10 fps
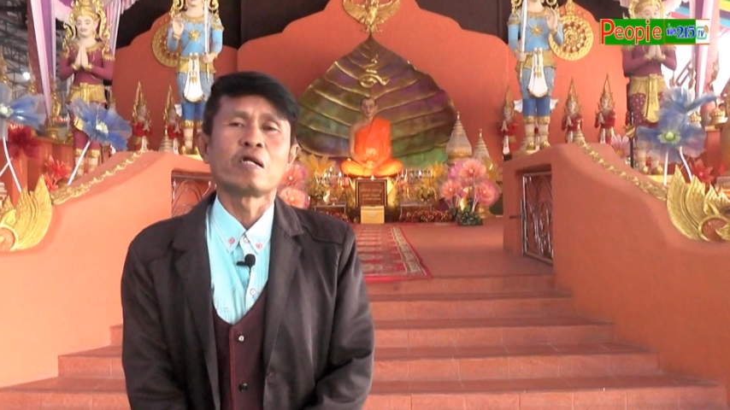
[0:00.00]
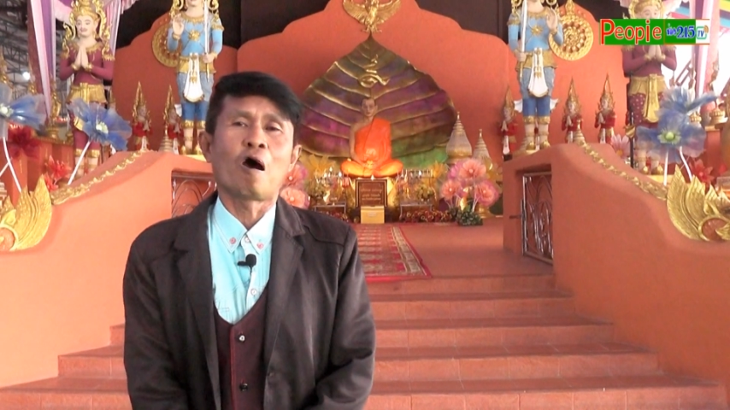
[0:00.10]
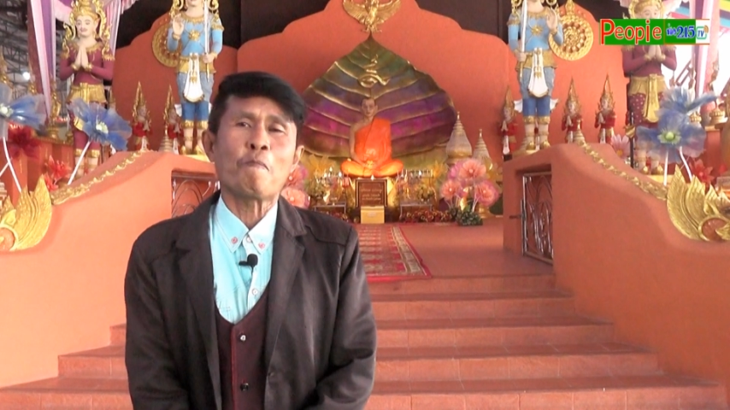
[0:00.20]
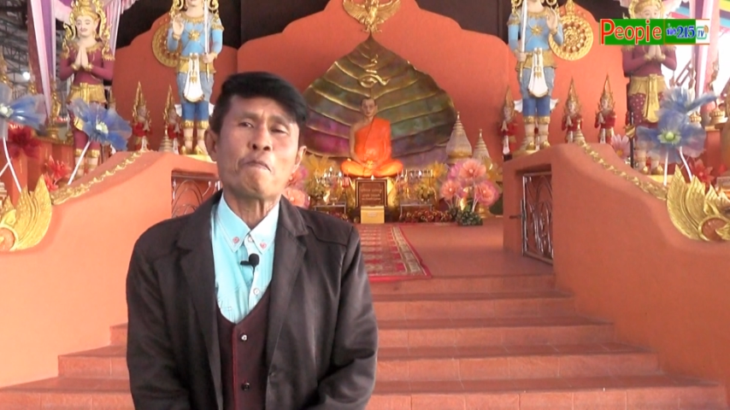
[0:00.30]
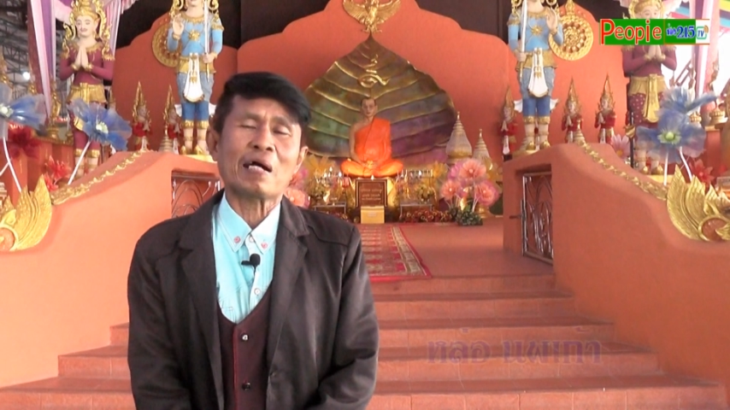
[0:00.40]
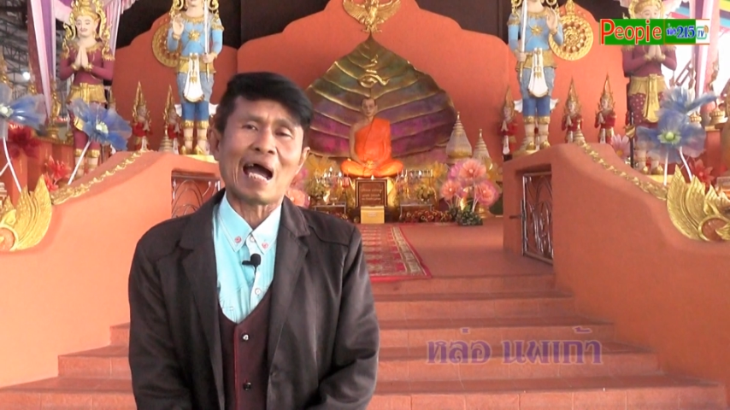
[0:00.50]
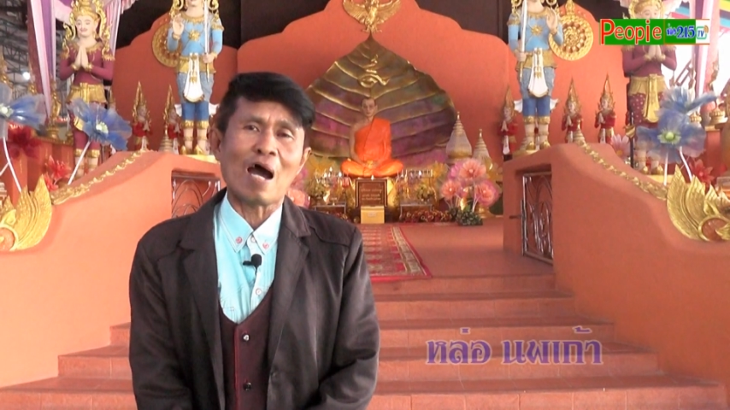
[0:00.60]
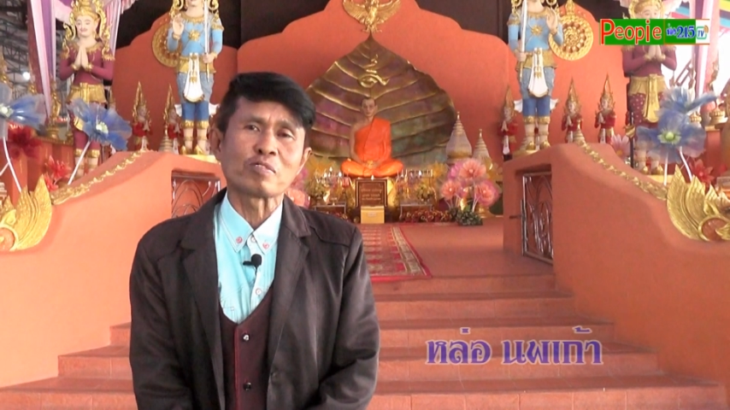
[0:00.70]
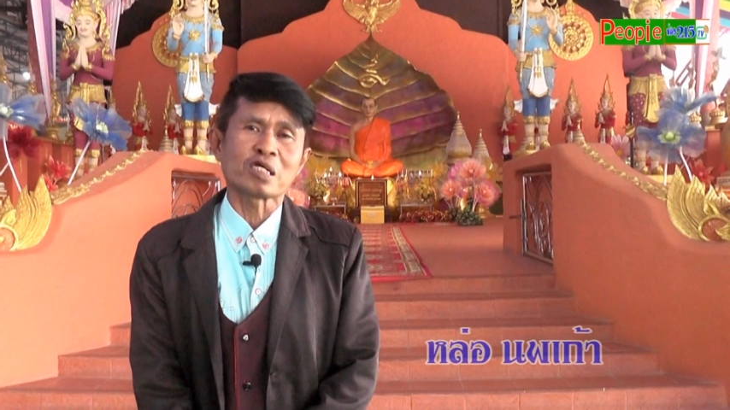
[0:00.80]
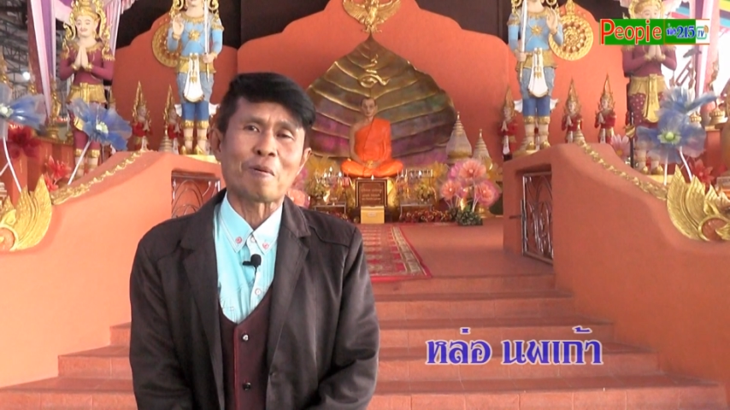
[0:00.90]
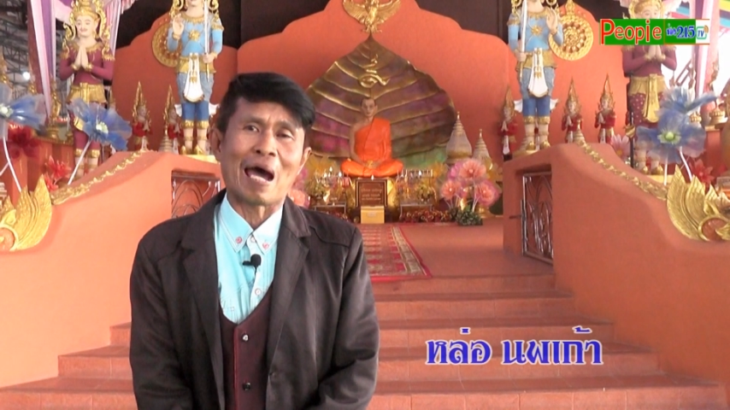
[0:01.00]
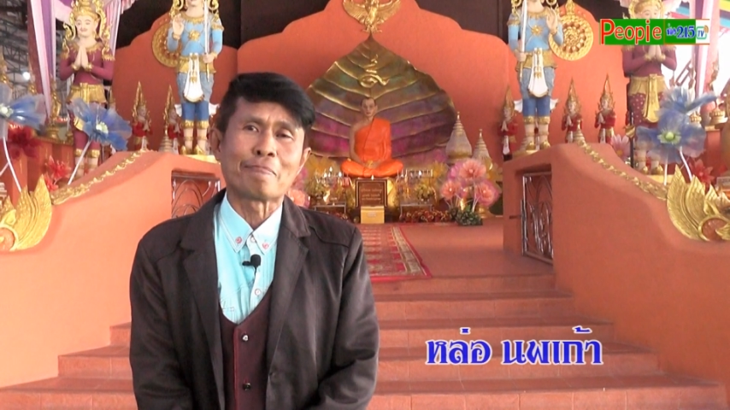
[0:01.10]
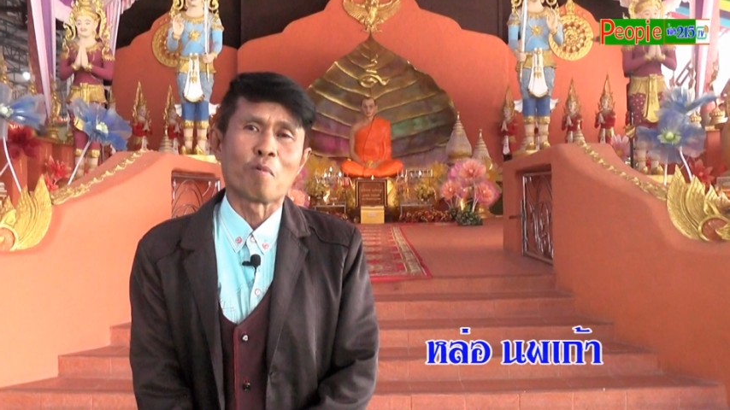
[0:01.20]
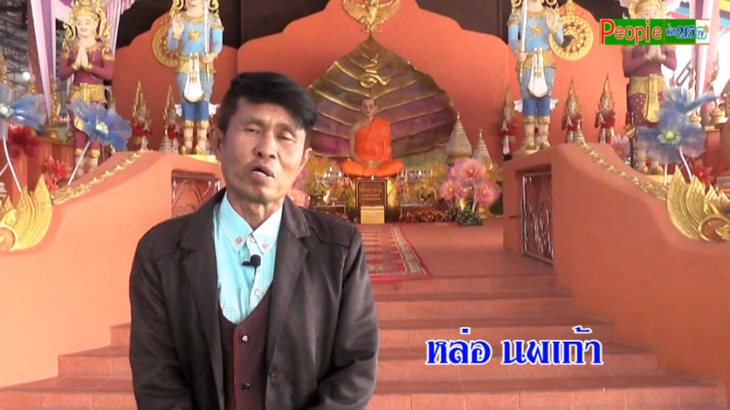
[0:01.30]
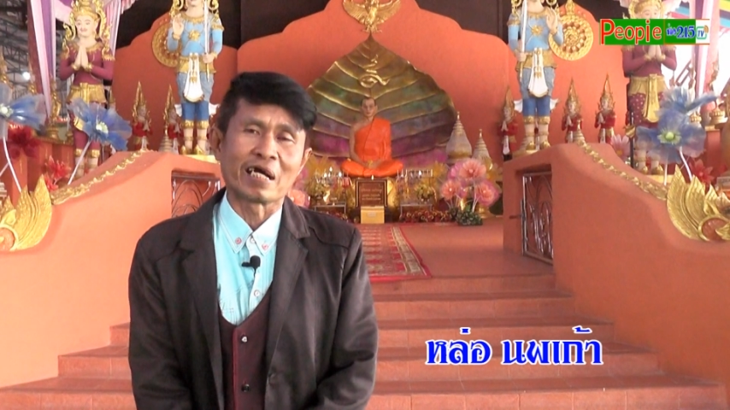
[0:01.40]
นพเก้าสะพาน
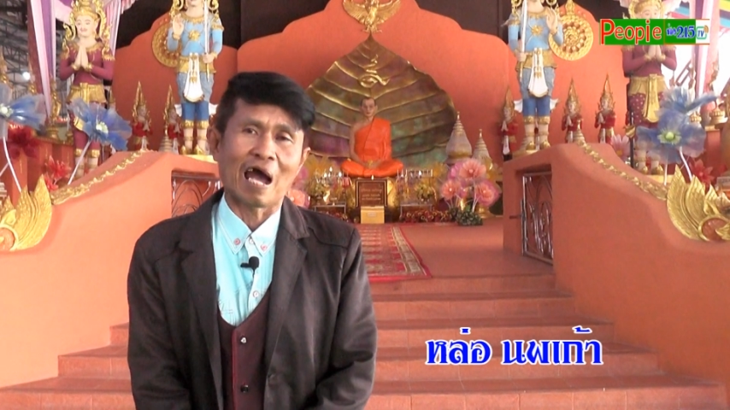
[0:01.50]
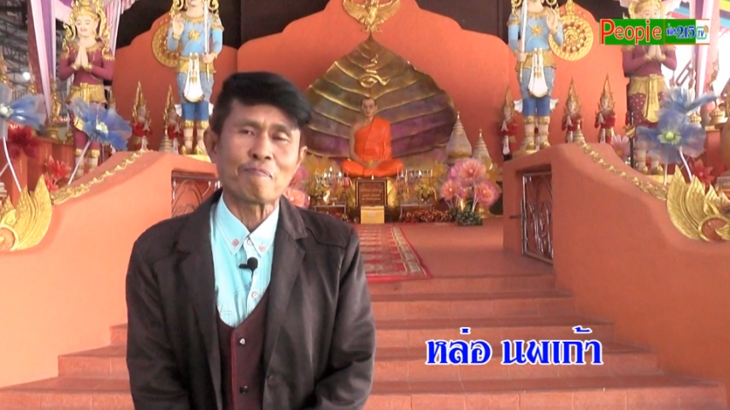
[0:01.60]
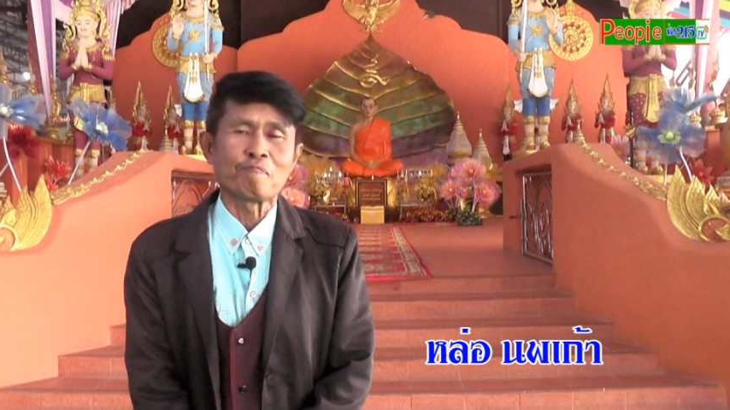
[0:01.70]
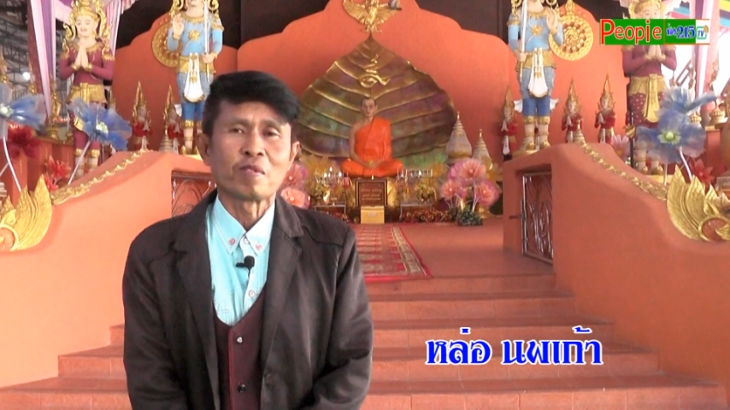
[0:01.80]
บุญนะครับ